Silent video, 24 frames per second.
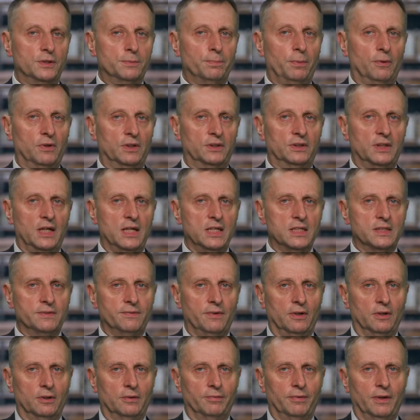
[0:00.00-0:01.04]

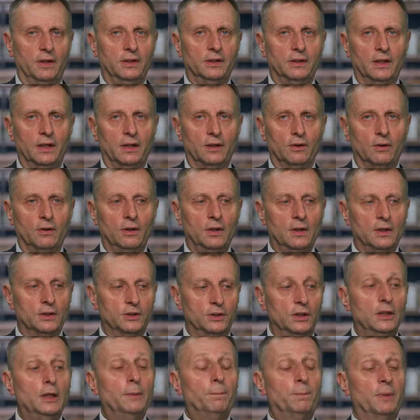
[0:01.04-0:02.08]
społeczeństwa otwartego,
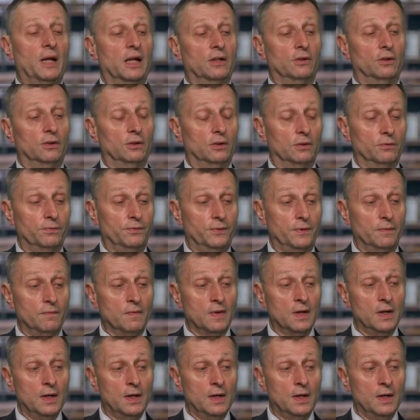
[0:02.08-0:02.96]
czyli Platonowi.